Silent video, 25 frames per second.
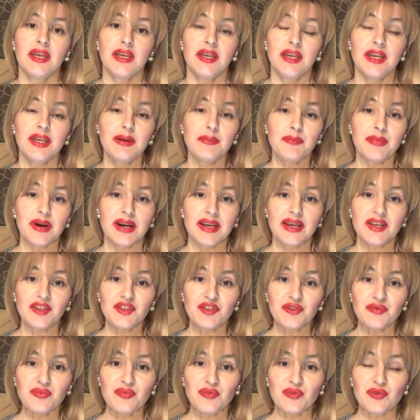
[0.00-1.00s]
и
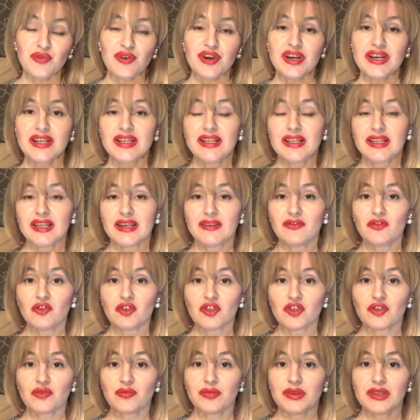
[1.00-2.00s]
поэтому для того,
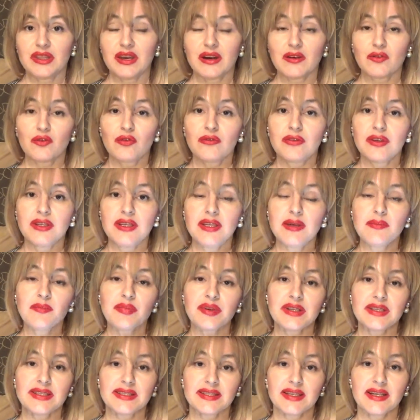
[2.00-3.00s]
чтобы такого не
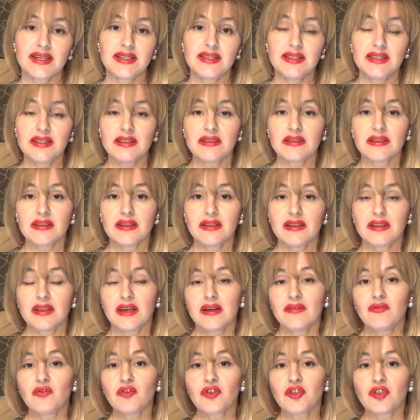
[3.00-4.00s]
происходило, для
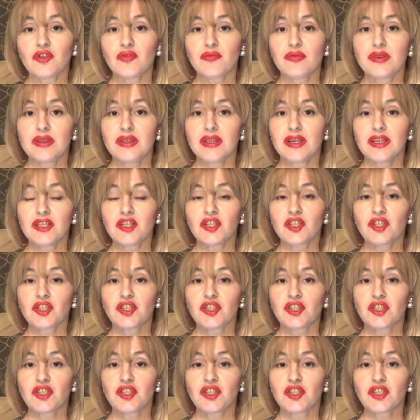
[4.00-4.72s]
того, чтобы наша